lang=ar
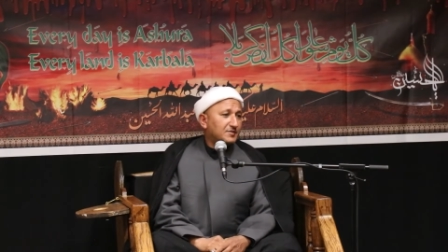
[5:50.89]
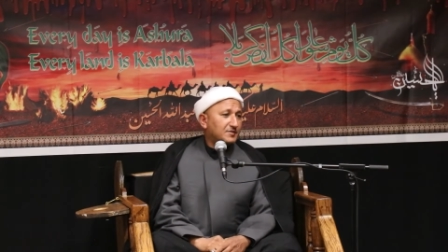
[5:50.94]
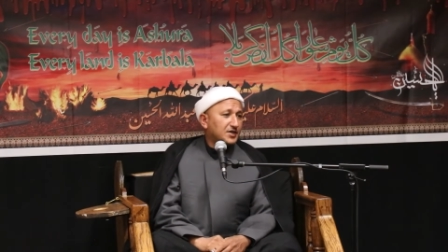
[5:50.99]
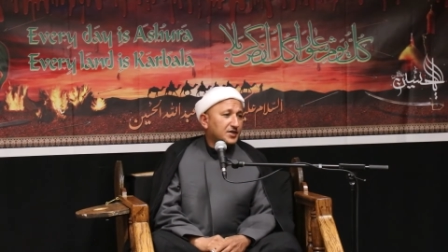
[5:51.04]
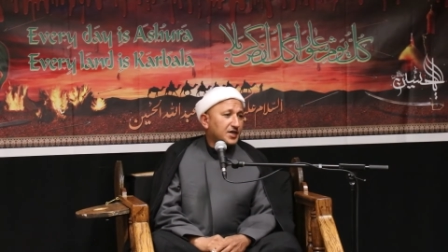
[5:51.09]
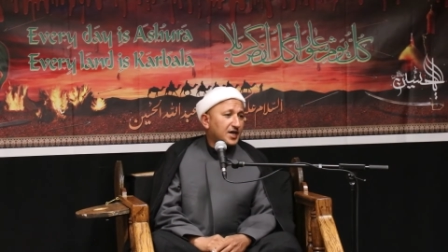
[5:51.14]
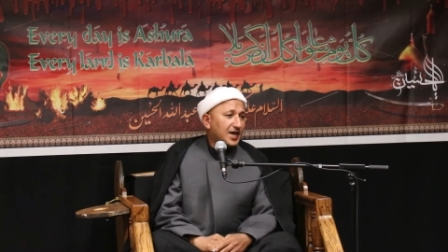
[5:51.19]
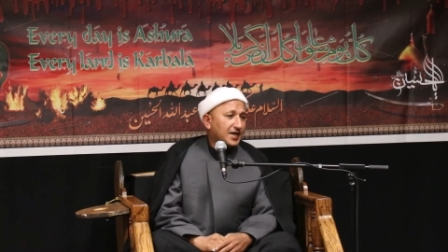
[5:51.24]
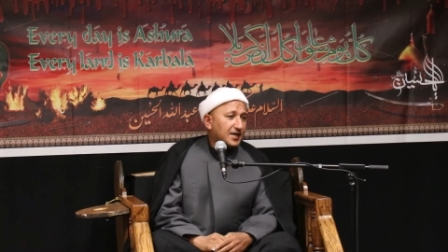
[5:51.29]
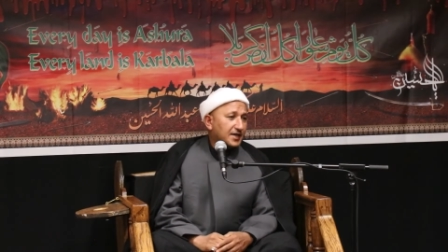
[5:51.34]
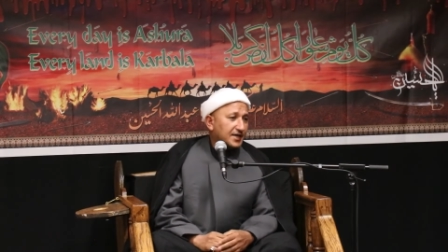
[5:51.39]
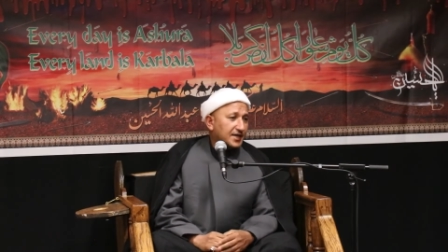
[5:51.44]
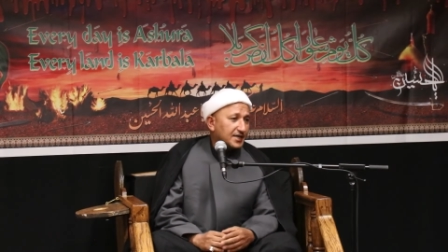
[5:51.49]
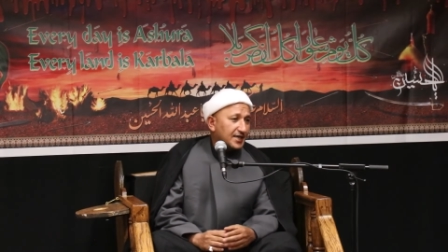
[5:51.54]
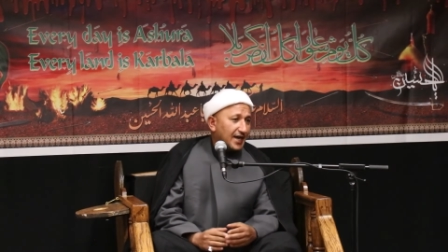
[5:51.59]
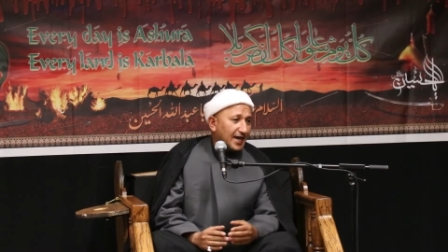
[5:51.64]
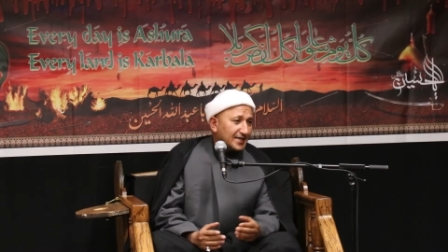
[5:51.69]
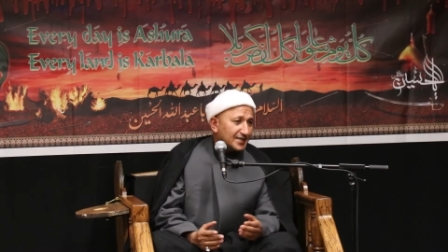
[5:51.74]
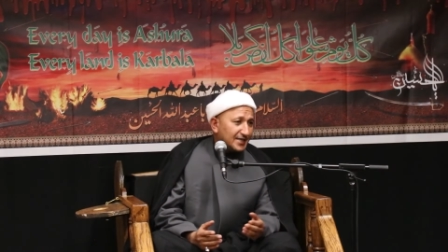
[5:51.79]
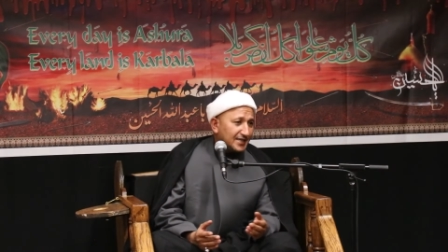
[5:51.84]
من
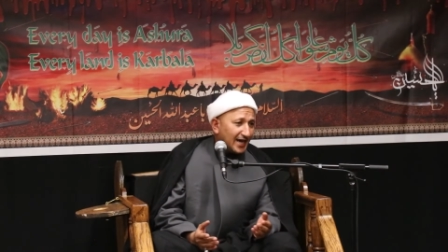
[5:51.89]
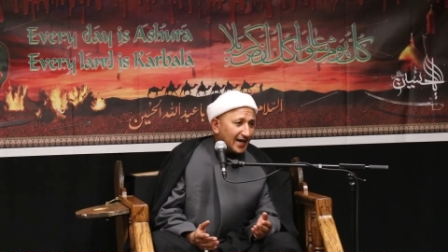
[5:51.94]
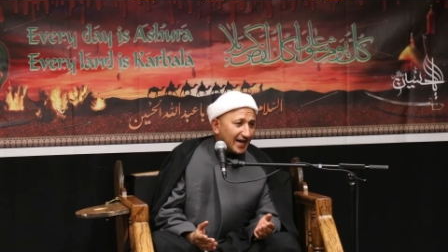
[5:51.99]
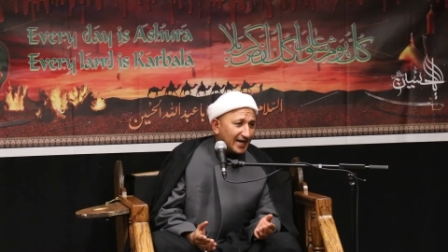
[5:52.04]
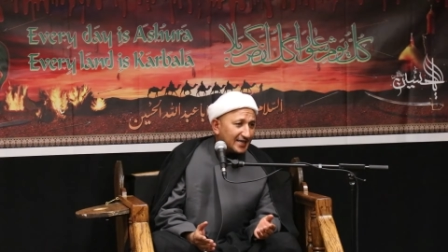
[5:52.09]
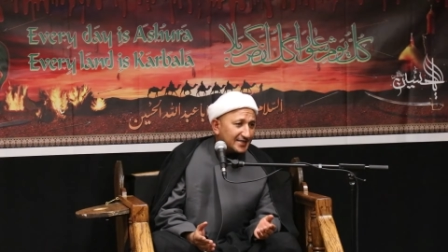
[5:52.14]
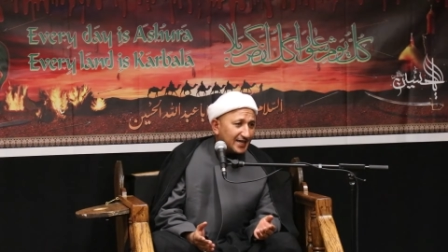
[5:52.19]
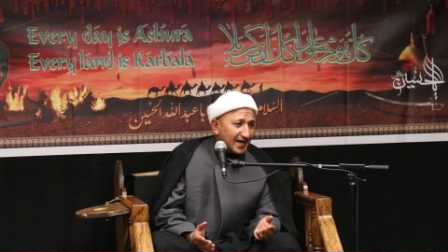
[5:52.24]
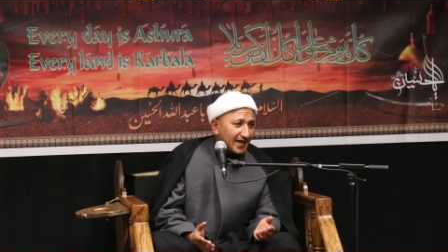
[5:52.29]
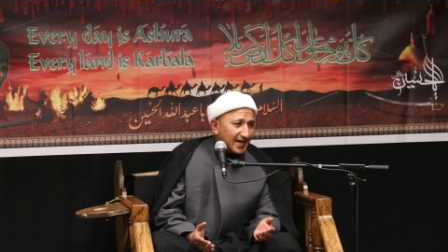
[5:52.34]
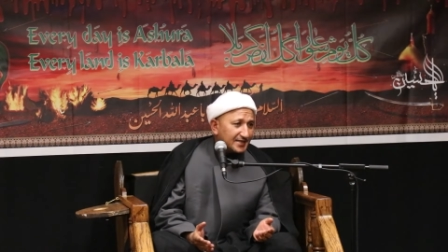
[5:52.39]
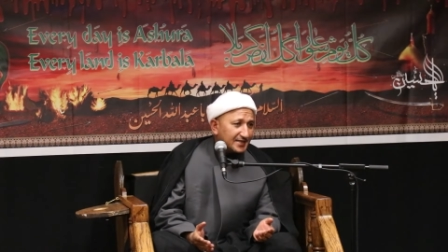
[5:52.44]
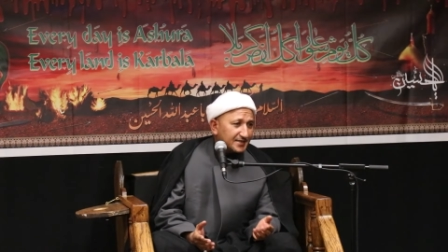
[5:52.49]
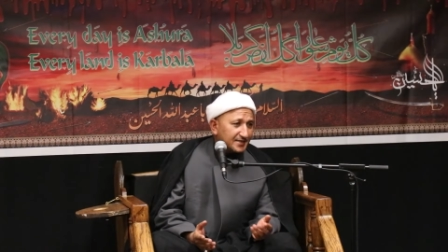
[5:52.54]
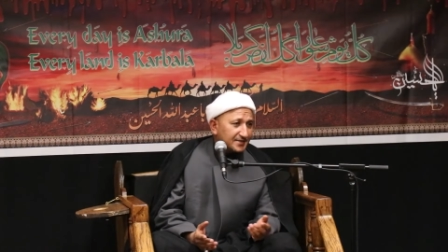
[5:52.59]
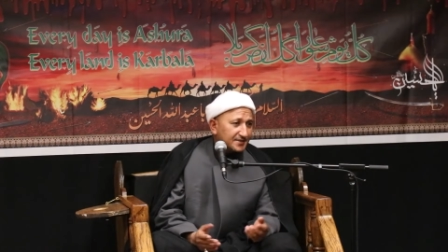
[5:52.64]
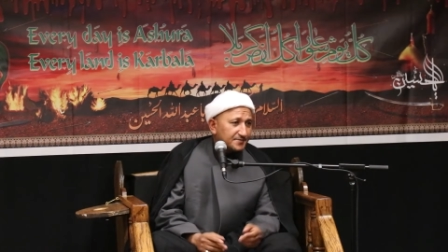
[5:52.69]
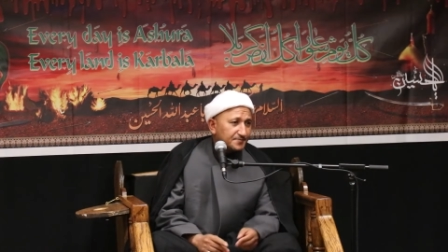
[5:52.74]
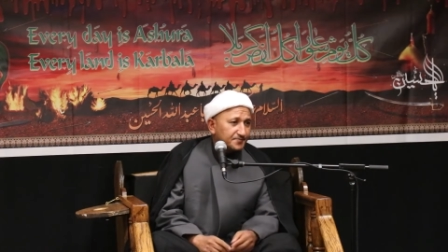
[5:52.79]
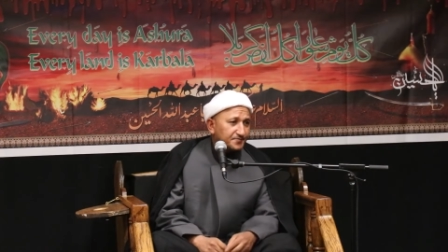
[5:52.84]
خلال العادات